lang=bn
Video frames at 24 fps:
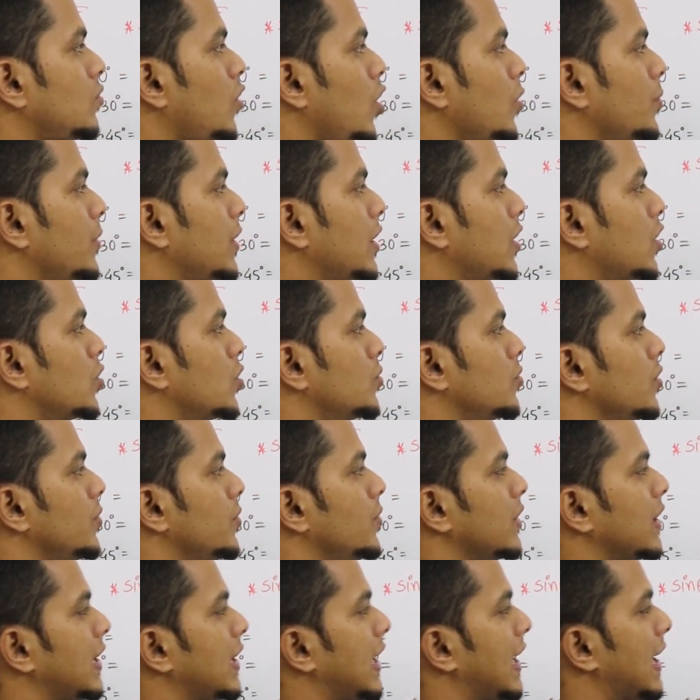কল্পনা করব
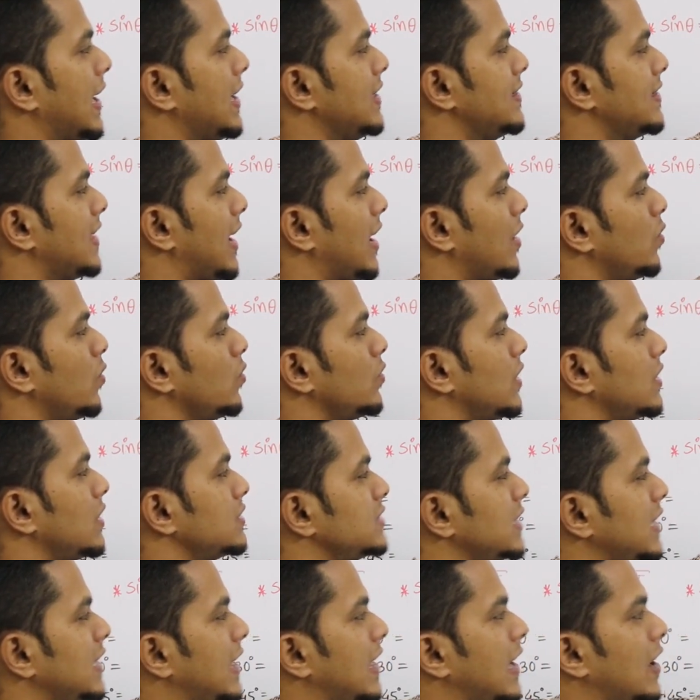এবং এই যে আঙ্গুলটা
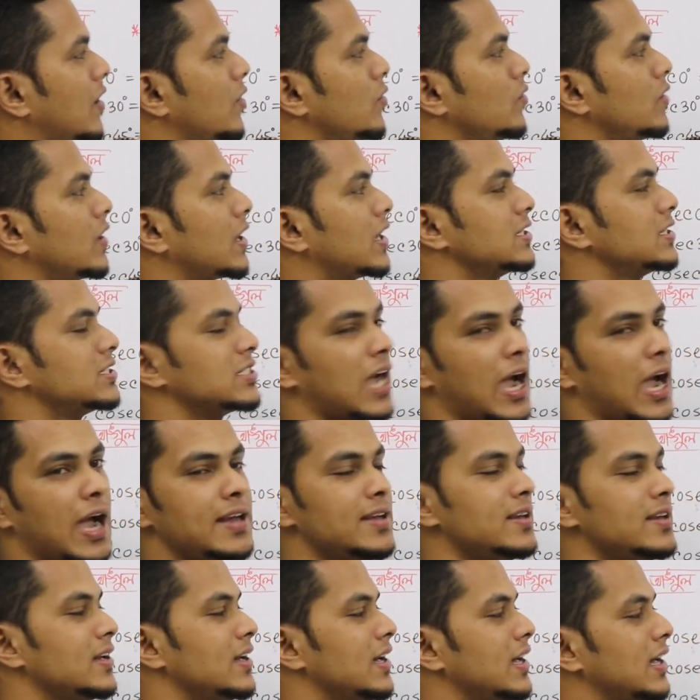আছে এই আঙ্গুলটাকে
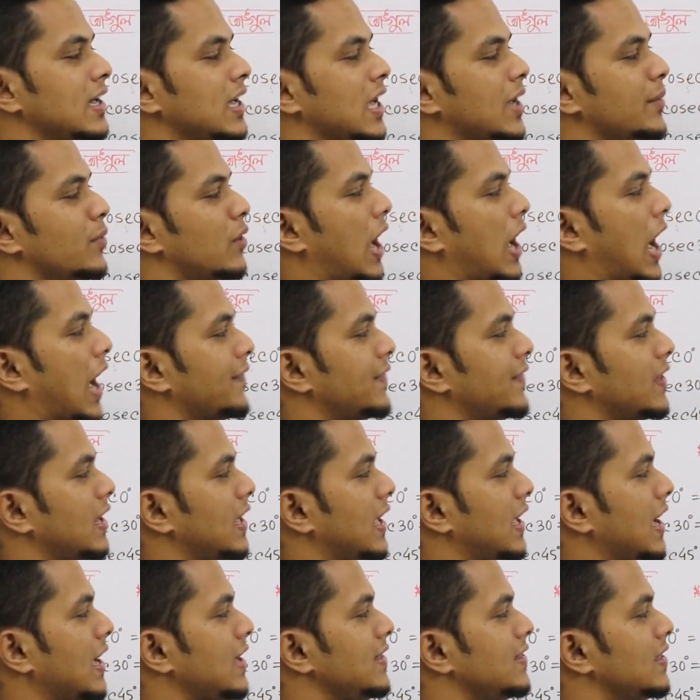ষাট এবং হাতের
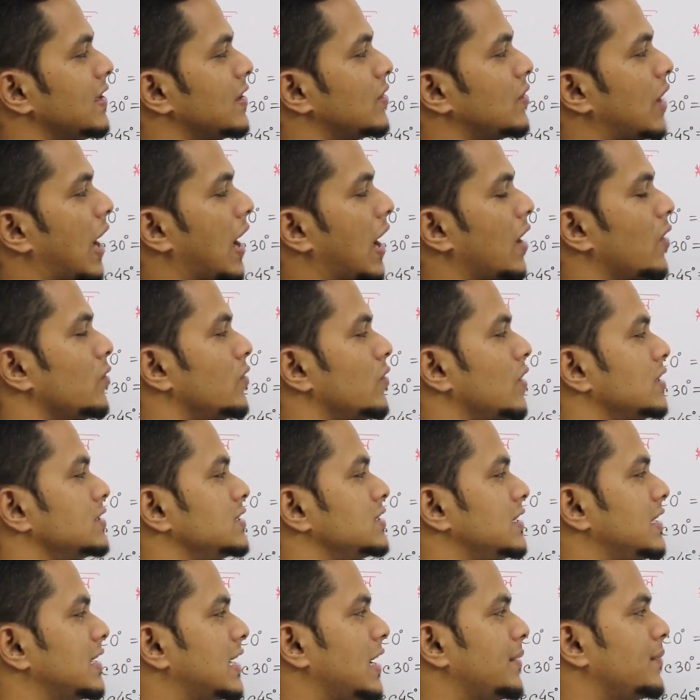এই যে আঙুলটা
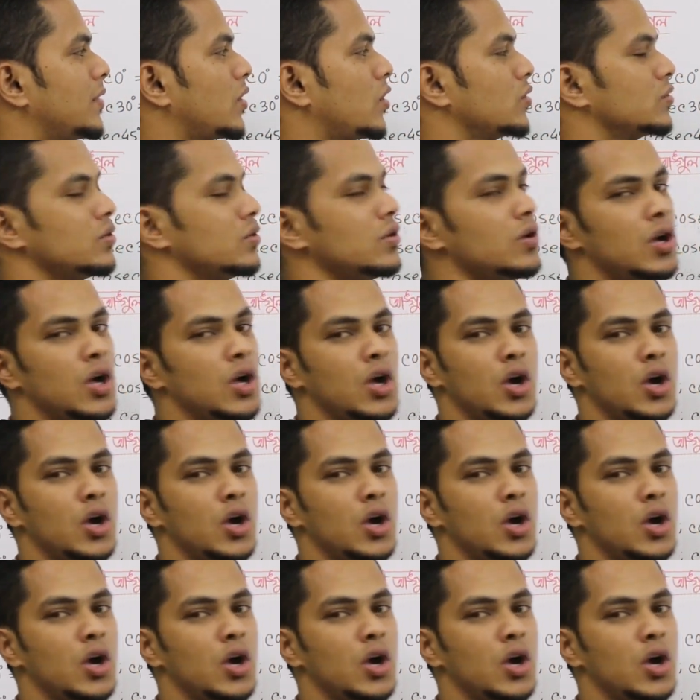আছে এটাকে আমরা কত